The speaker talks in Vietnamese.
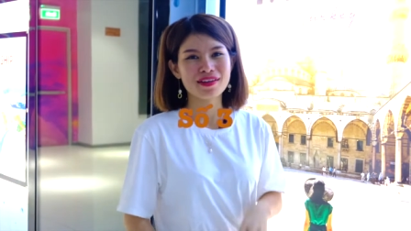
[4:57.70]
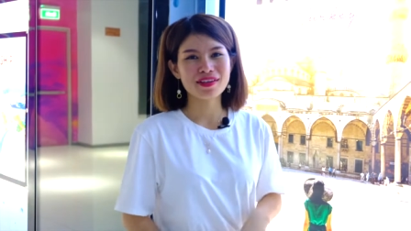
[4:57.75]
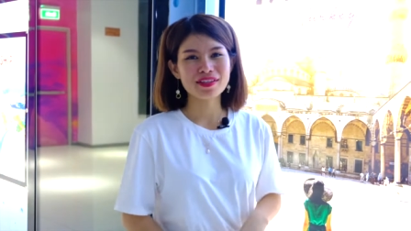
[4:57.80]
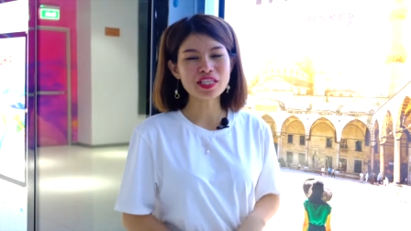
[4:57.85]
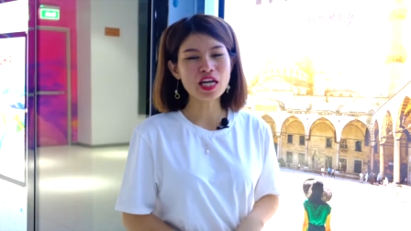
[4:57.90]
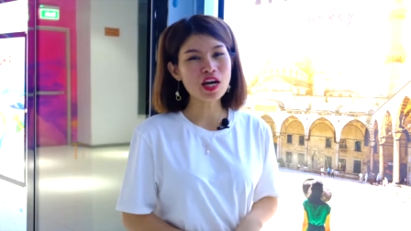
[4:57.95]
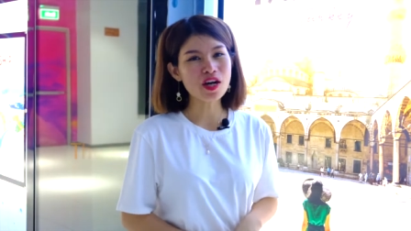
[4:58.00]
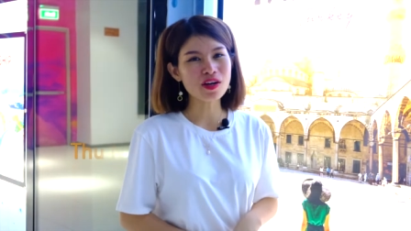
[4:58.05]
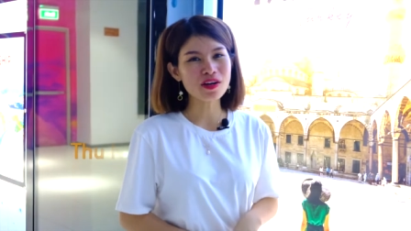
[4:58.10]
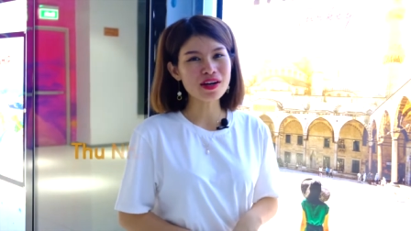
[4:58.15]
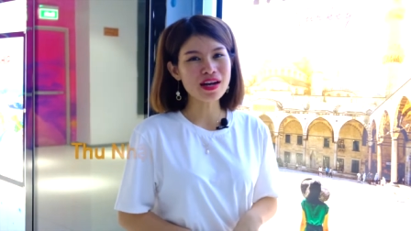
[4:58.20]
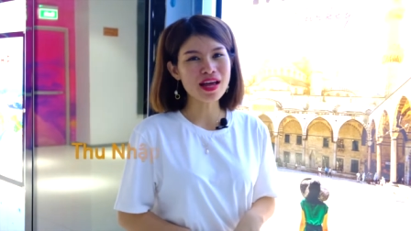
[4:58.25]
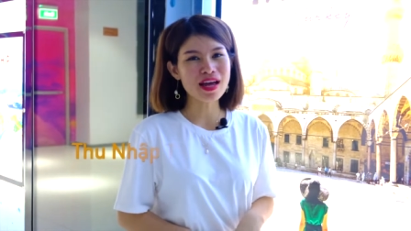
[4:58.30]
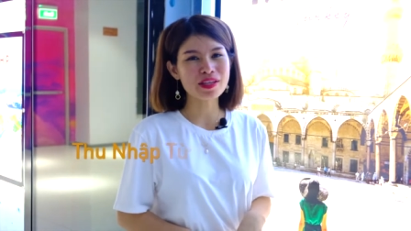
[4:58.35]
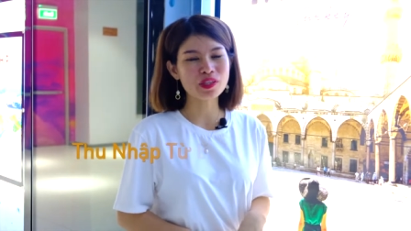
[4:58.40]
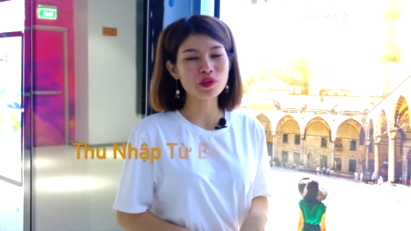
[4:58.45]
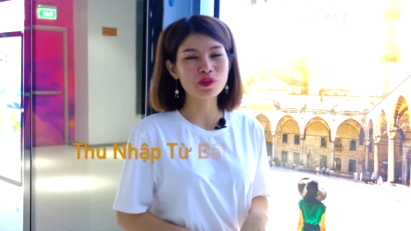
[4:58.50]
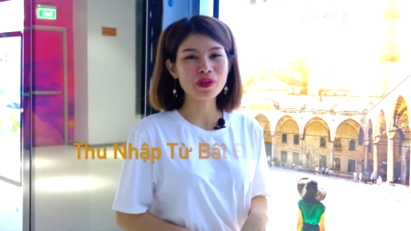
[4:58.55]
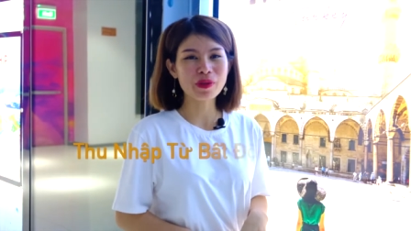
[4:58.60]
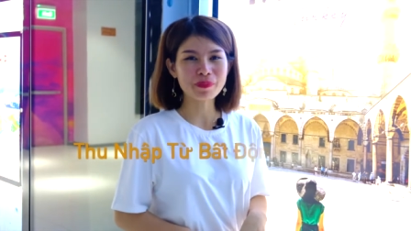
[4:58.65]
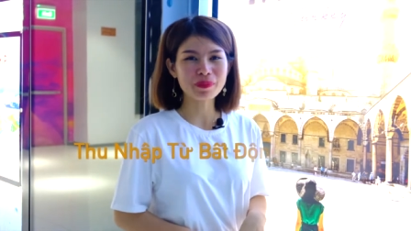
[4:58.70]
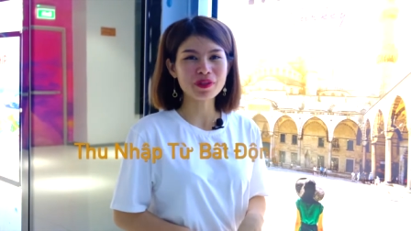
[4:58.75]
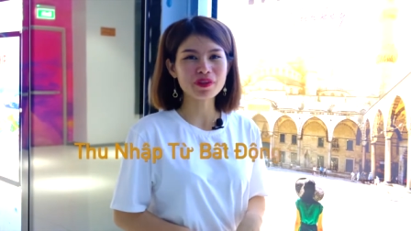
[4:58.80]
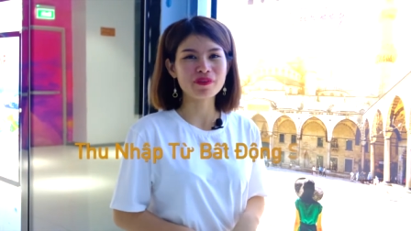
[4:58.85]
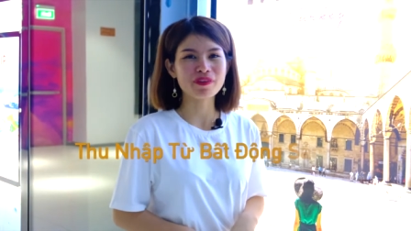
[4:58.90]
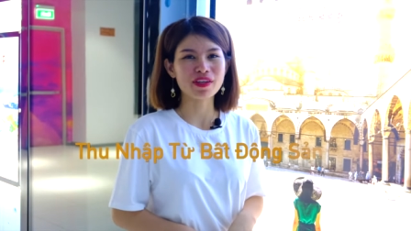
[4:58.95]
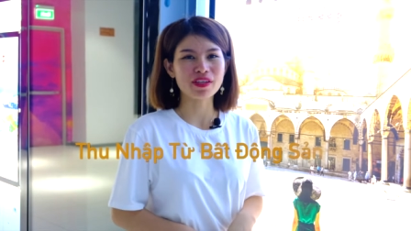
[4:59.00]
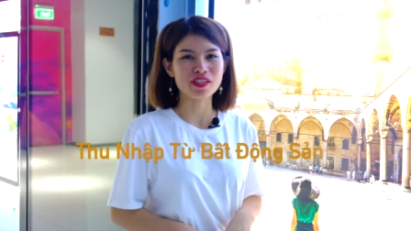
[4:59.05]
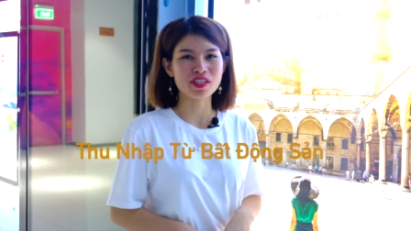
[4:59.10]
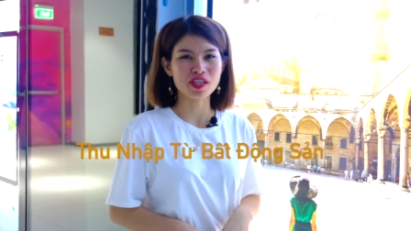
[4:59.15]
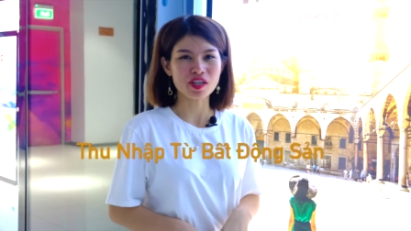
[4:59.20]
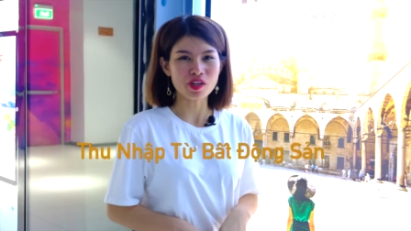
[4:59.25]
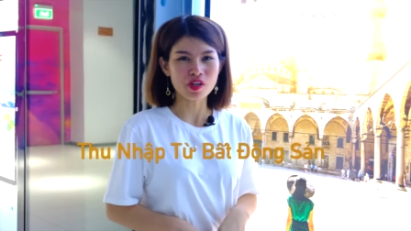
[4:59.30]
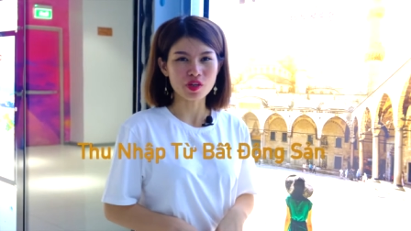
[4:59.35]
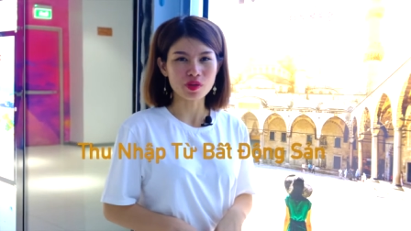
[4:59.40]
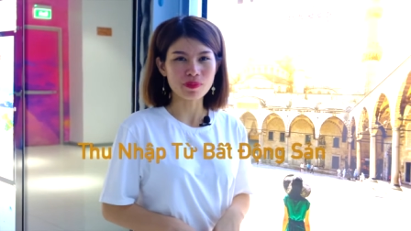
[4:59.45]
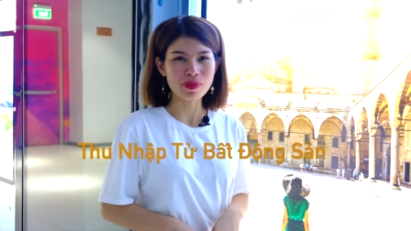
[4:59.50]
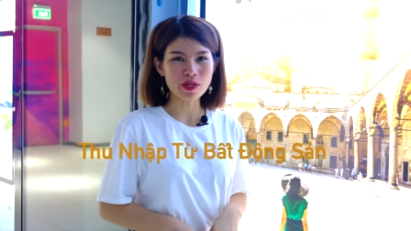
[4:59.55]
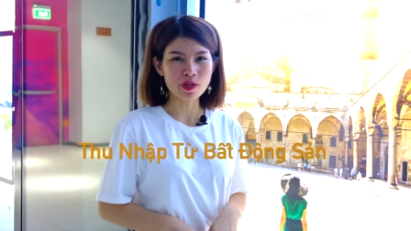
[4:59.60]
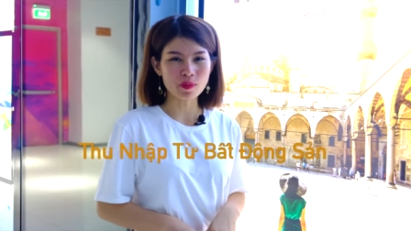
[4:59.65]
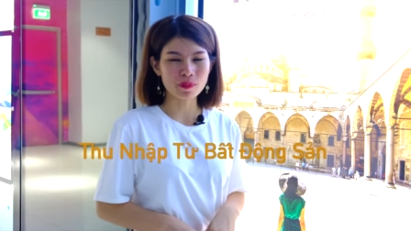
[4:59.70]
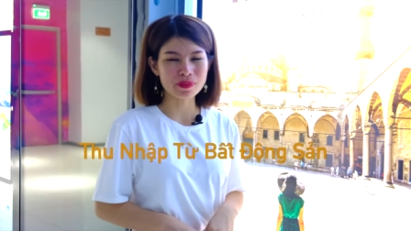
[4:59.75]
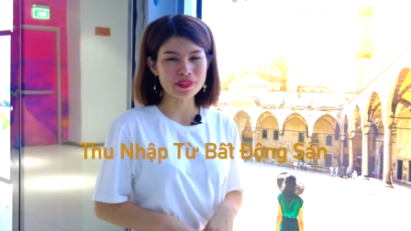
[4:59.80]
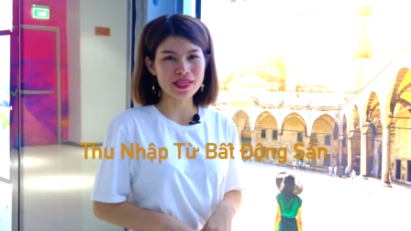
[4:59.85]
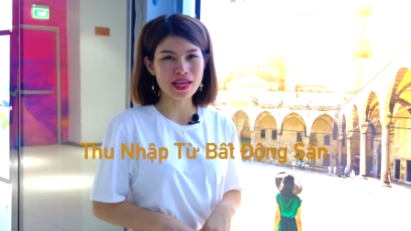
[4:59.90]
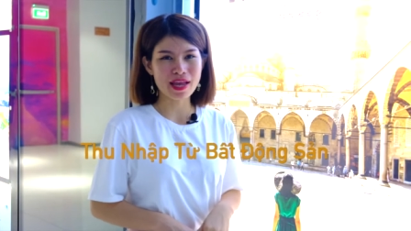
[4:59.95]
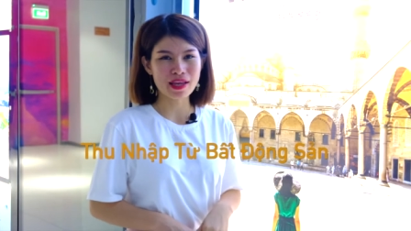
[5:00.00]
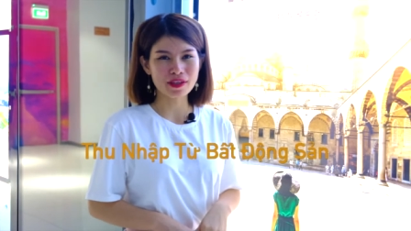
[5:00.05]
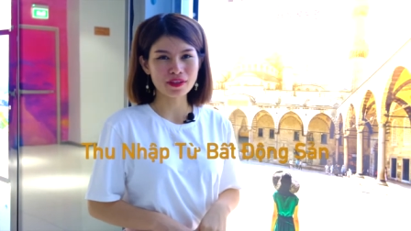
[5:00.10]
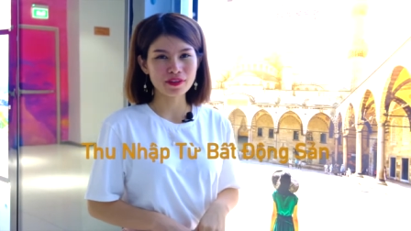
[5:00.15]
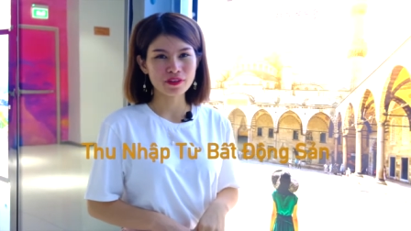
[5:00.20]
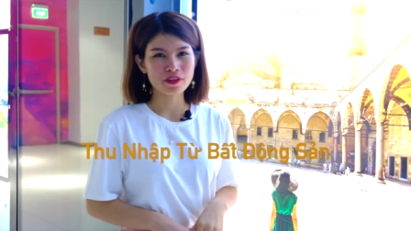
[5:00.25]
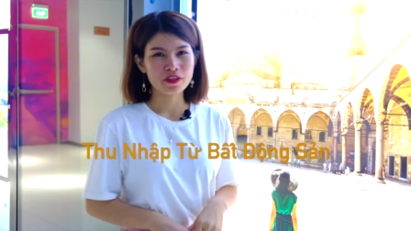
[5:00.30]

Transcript: đó là thu nhập từ việc sở hữu bất động sản.